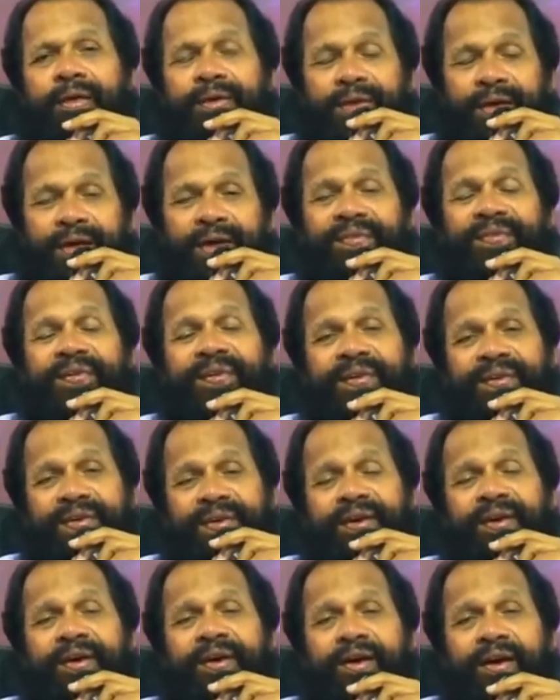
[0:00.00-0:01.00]
याद
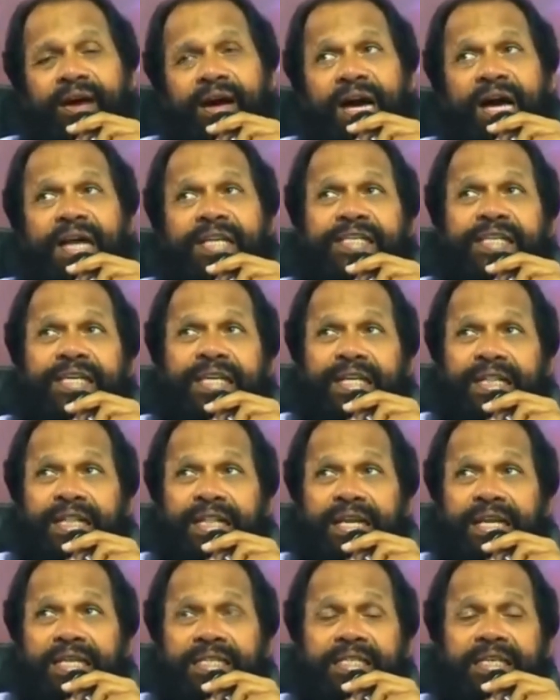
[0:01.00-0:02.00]
रखिएगा आज
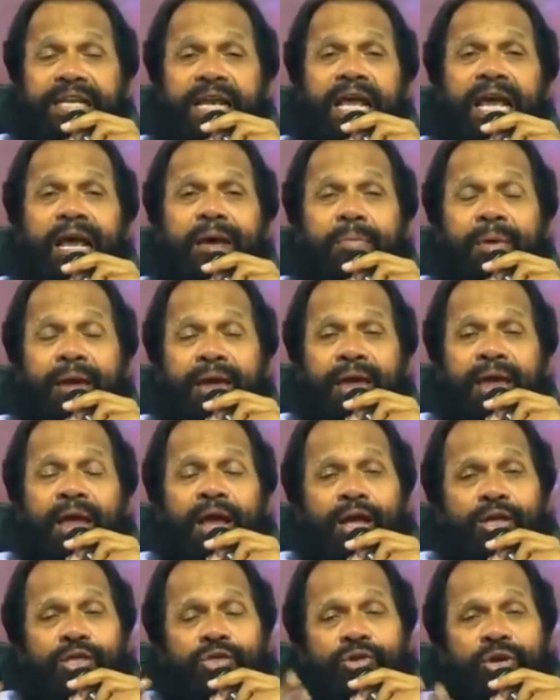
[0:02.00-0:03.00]
कितने स्लैब हैं
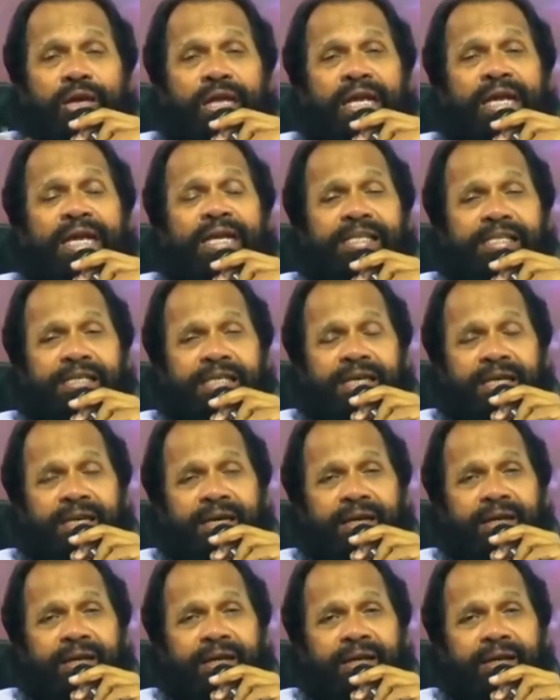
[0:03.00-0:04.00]
जो लीकेज हैं
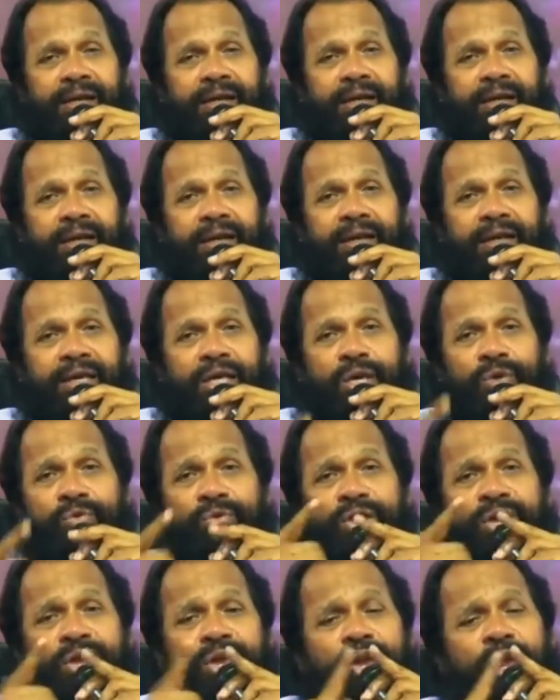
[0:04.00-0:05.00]

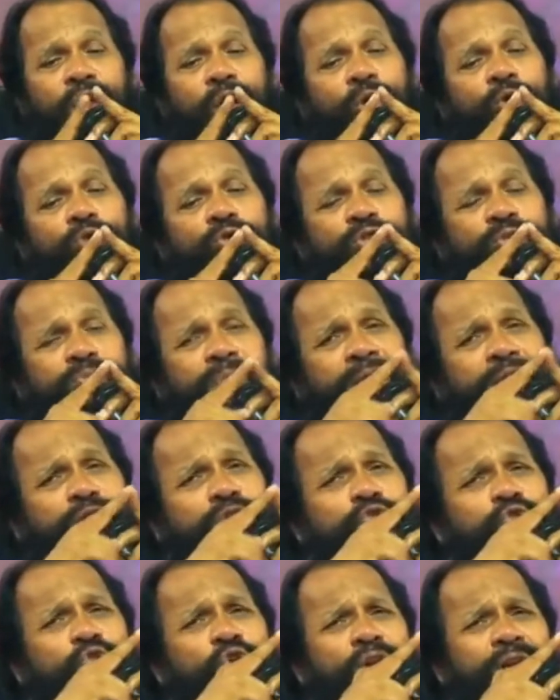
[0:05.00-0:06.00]
क्योंकि उसमें एक
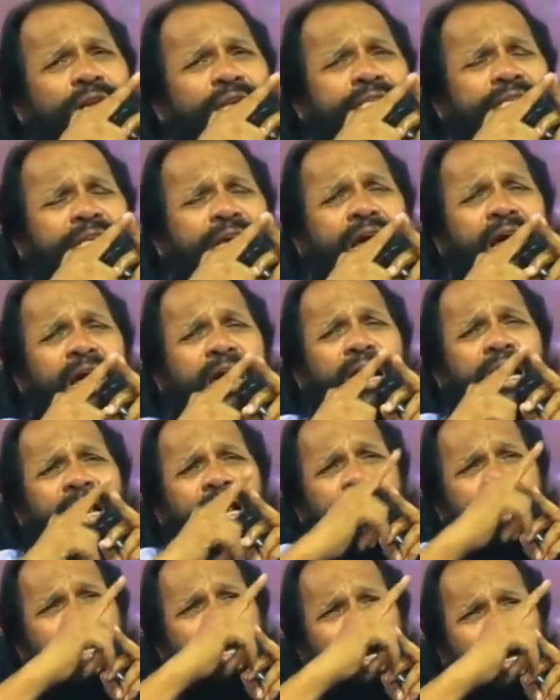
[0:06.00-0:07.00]
छोटा सा
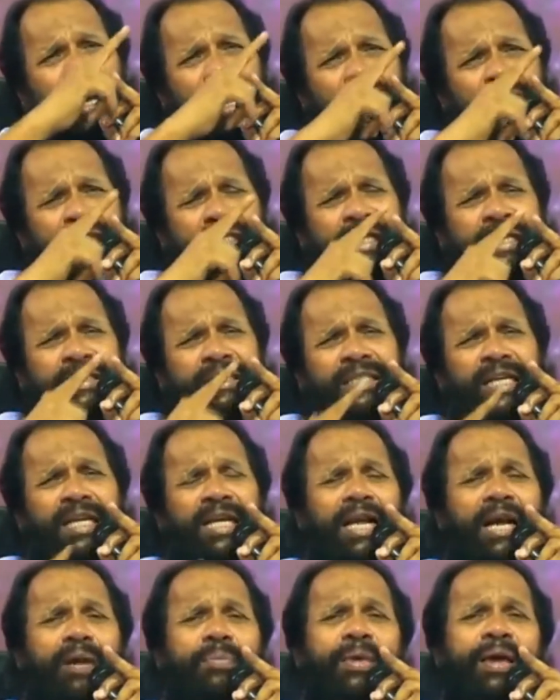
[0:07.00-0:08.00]
घास का
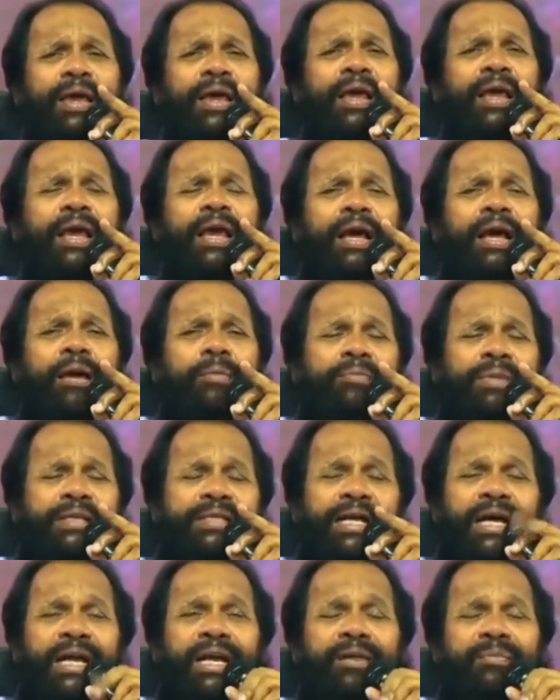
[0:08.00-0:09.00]
तिनका भी
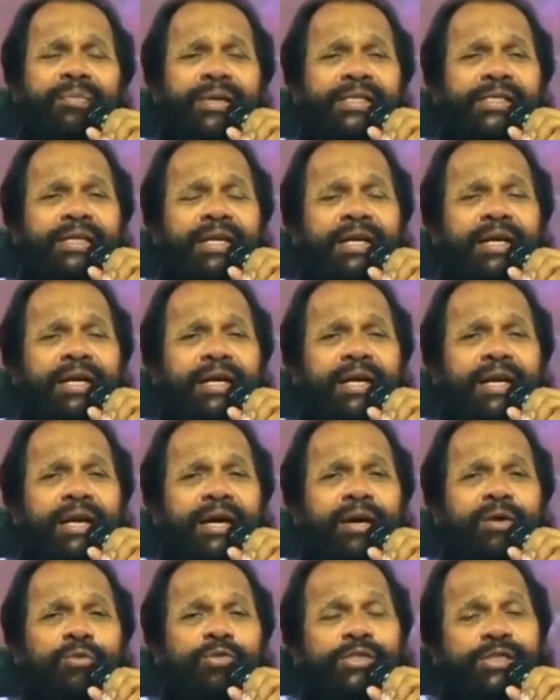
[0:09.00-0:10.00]
मसाले में चला
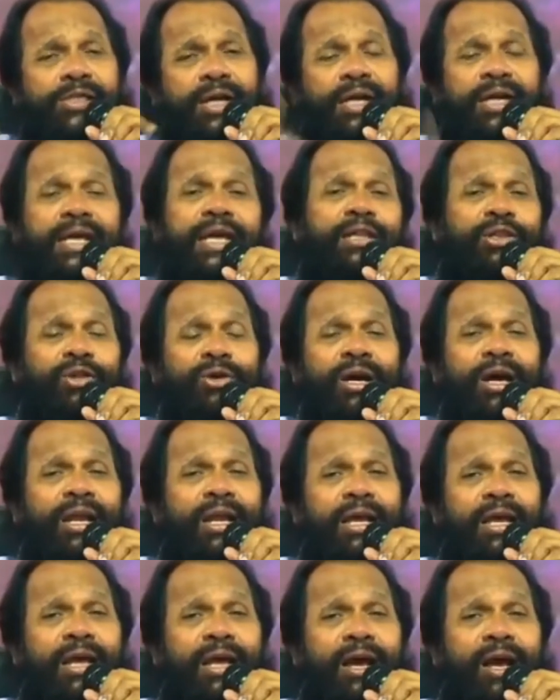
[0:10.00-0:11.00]
गया वो सड़के तो
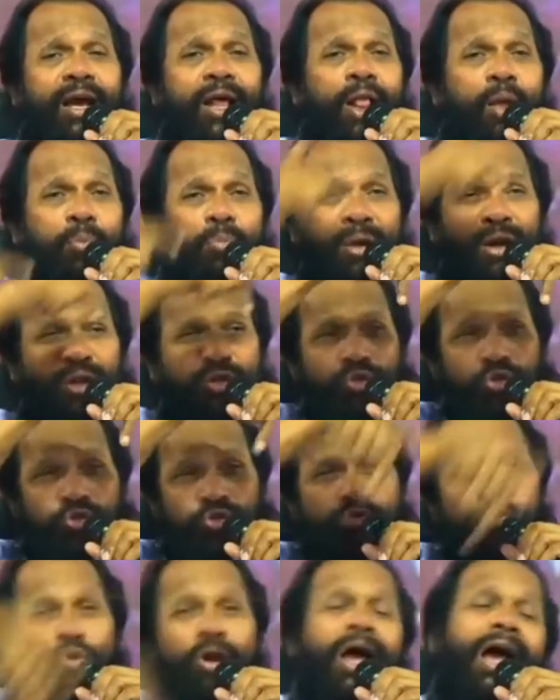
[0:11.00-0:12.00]
गल गया परंतु
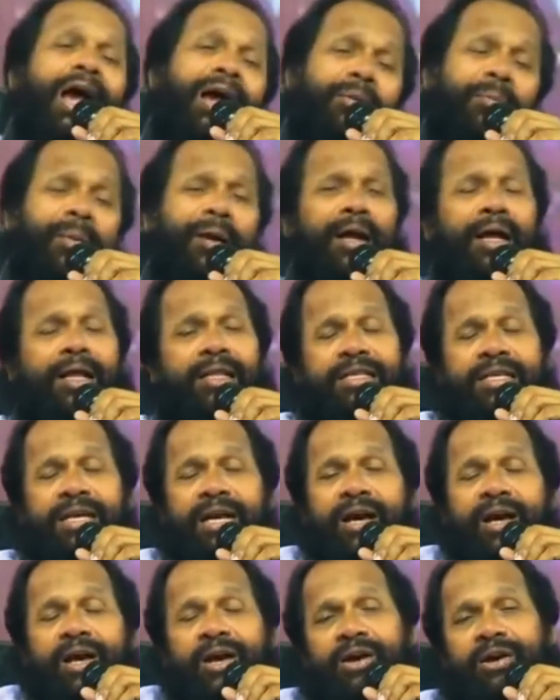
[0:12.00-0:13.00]
सुराग बना
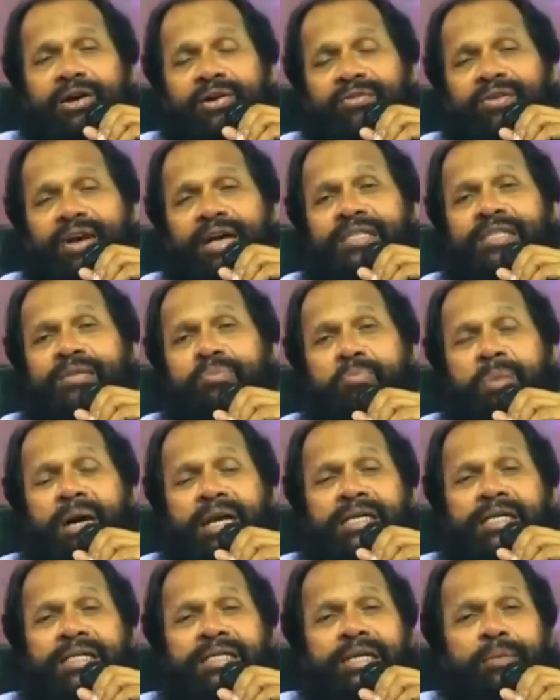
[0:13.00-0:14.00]
दिया और वहां से
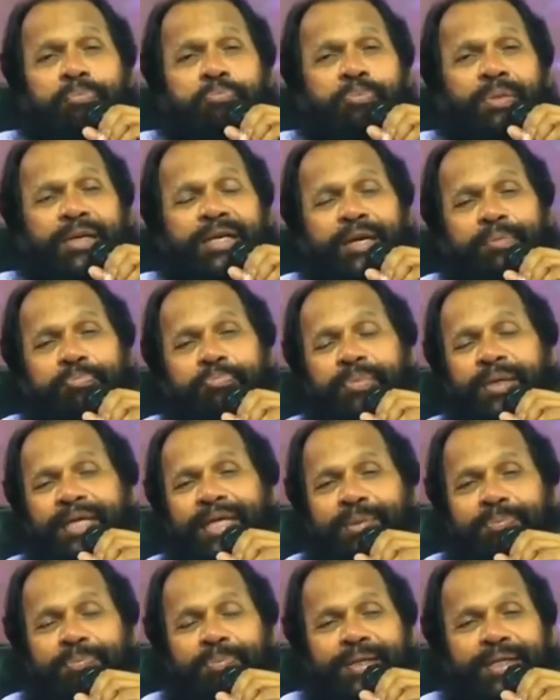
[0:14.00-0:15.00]
पानी टप टप
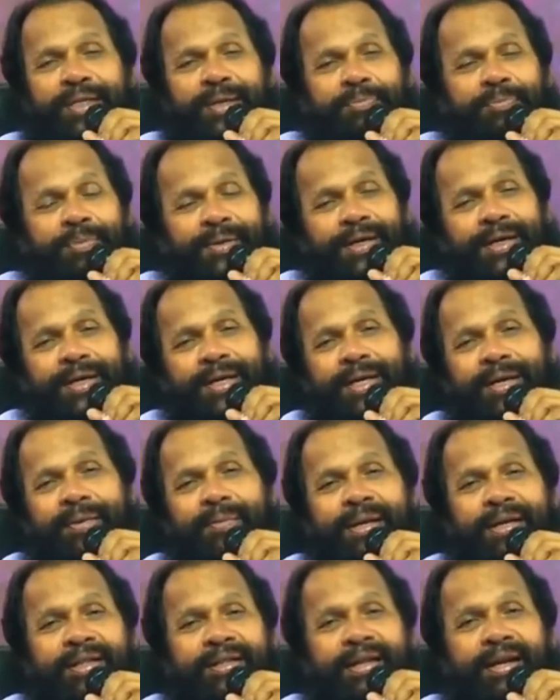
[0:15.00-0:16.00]
टप टप करके
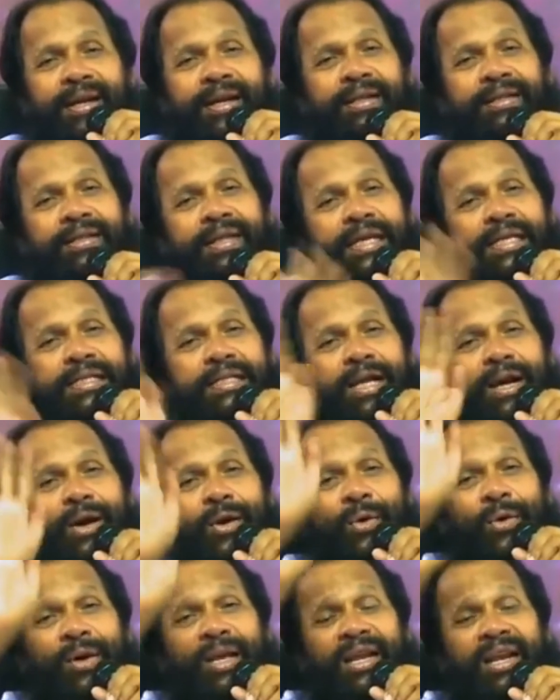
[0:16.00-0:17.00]
बहता रहता है इसका
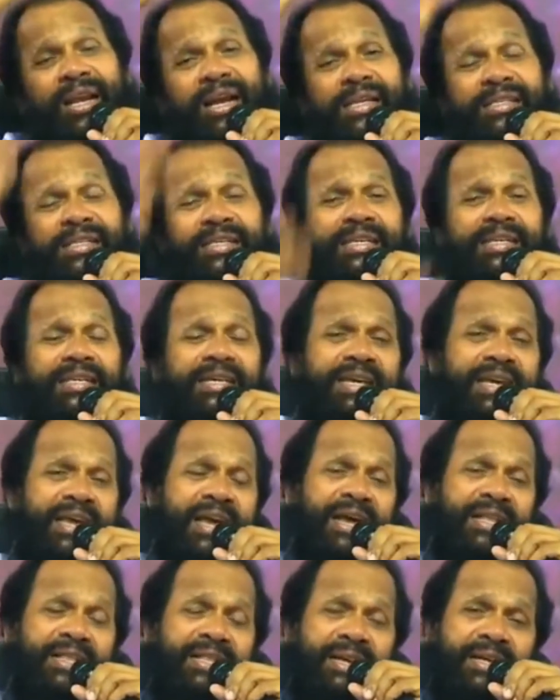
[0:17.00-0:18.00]
कोई इलाज नहीं है
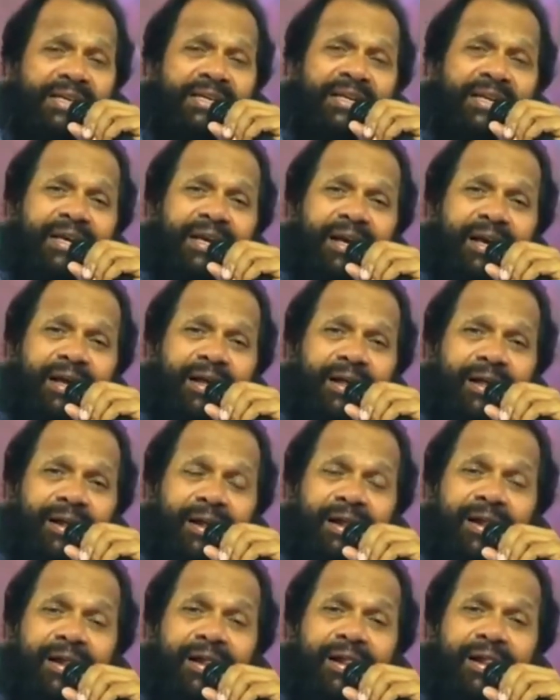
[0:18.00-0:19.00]
याद रखिएगा
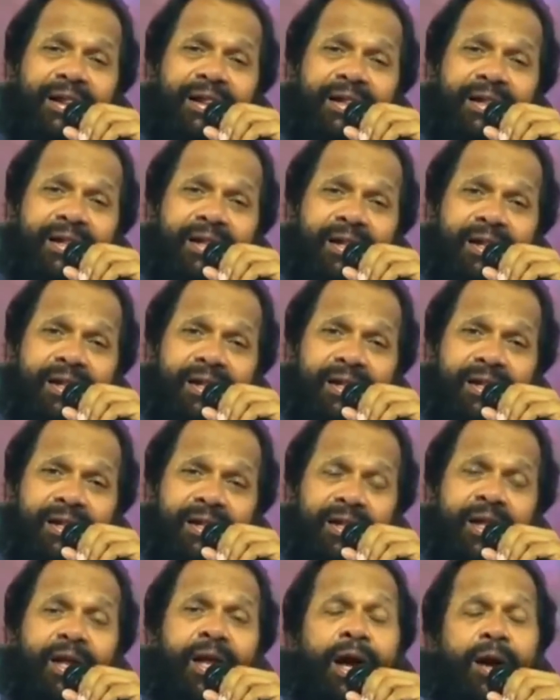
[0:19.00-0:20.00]

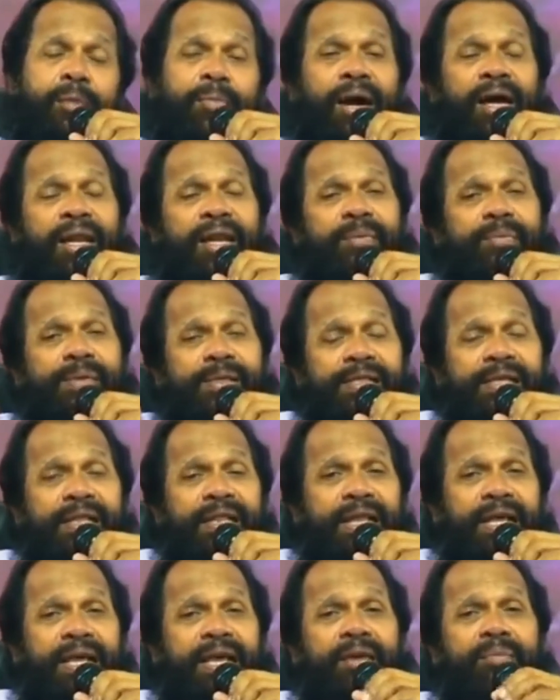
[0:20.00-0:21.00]
हाँ, हमारी भी
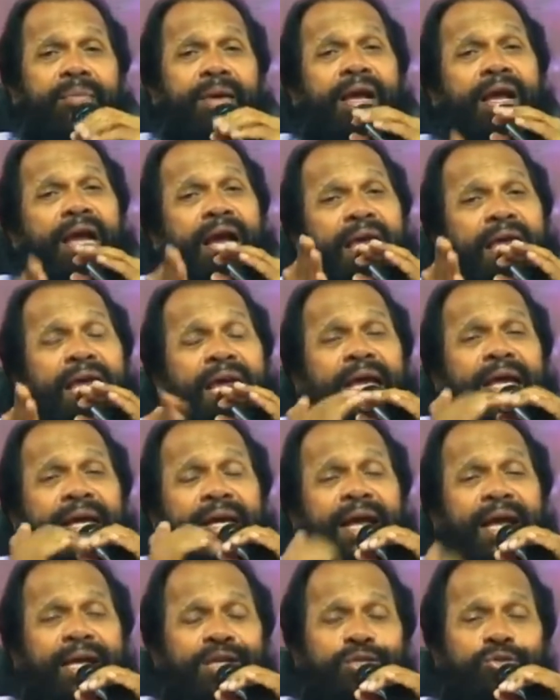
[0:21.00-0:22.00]
जिंदगी में कई
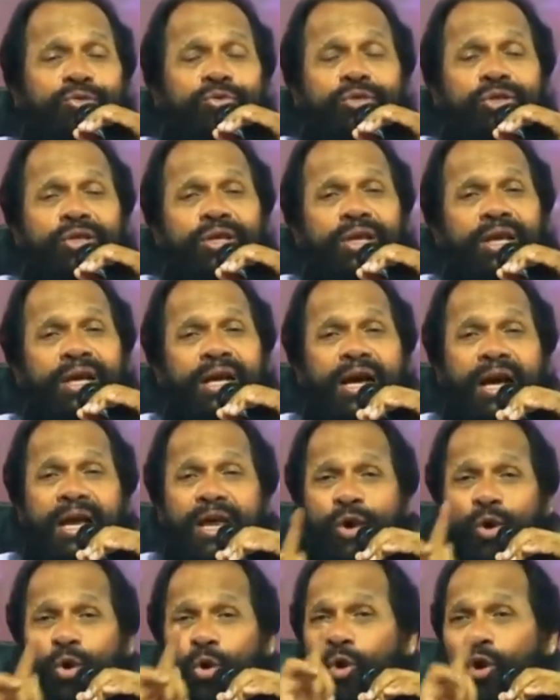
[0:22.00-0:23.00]
क्रैक्स होते हैं
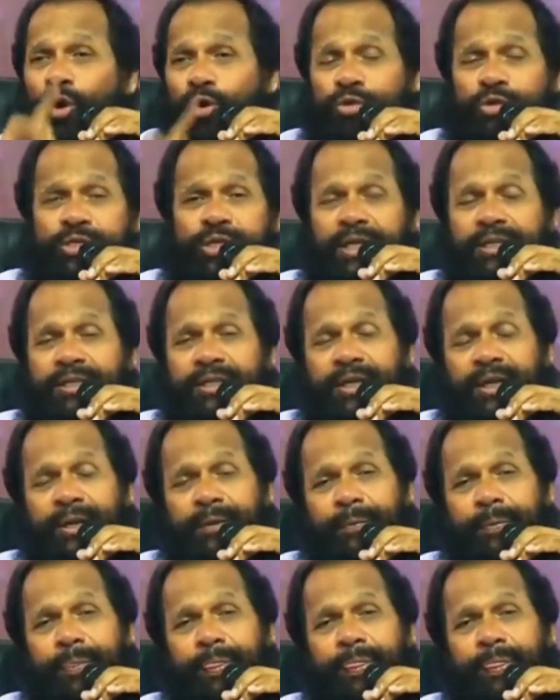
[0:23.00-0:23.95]
कई होल हो जाते हैं